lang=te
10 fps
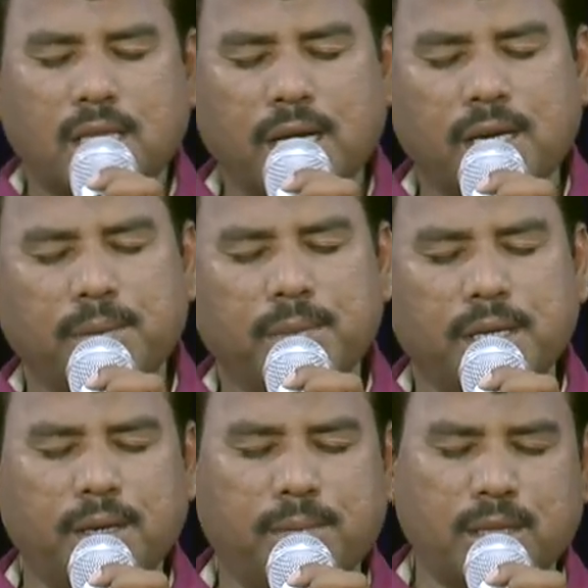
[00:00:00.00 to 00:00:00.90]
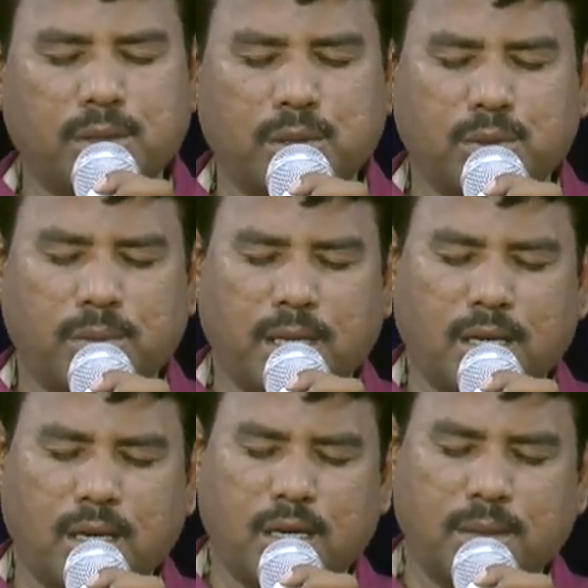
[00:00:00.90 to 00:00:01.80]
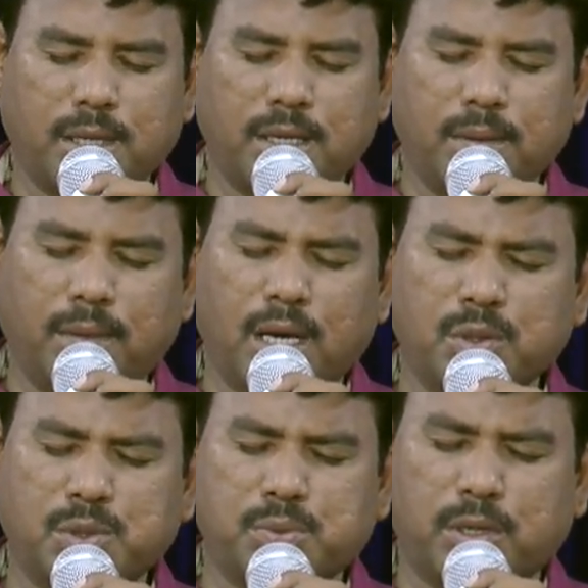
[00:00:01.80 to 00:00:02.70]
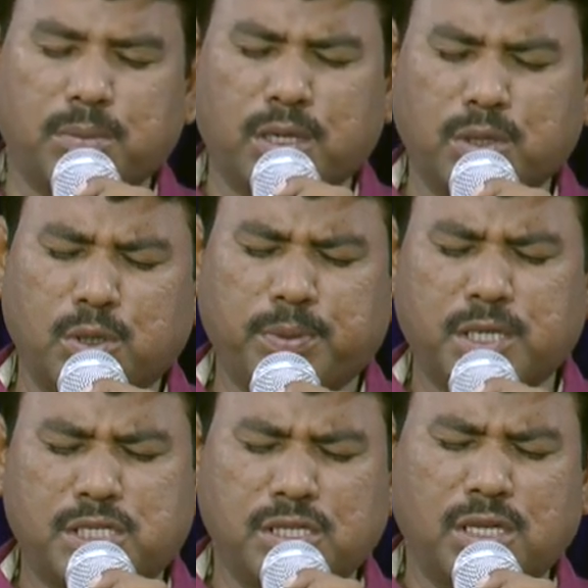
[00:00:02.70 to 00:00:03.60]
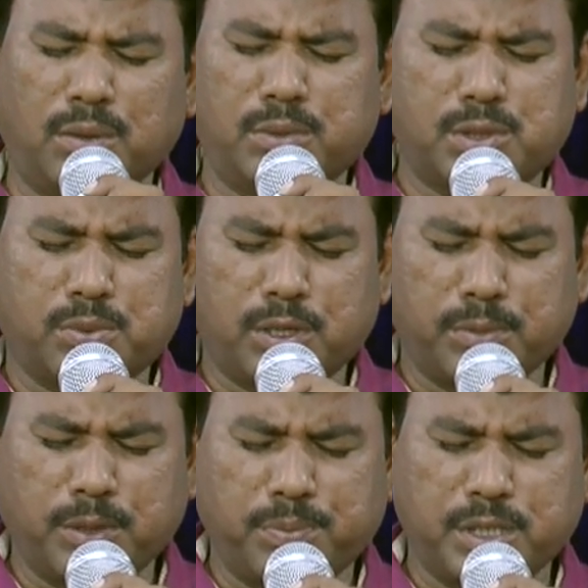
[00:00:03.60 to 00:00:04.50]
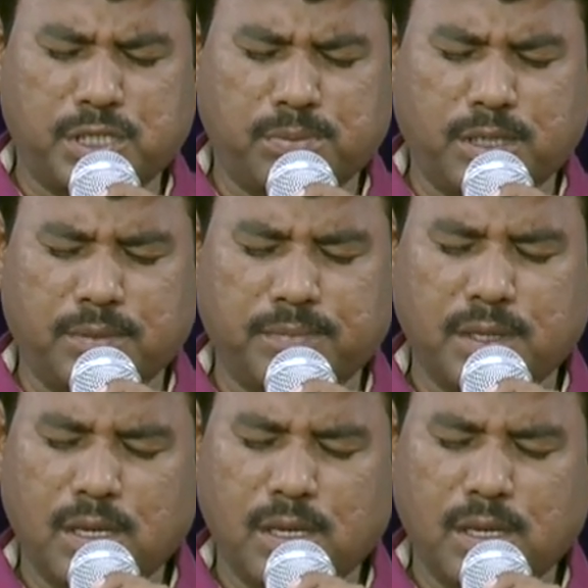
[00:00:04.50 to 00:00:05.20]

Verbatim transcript: తండ్రి మీరే మా అందరితో మాట్లాడమని మానవ స్వరం మరుగుపరిచి దైవ స్వరం వినిపించమని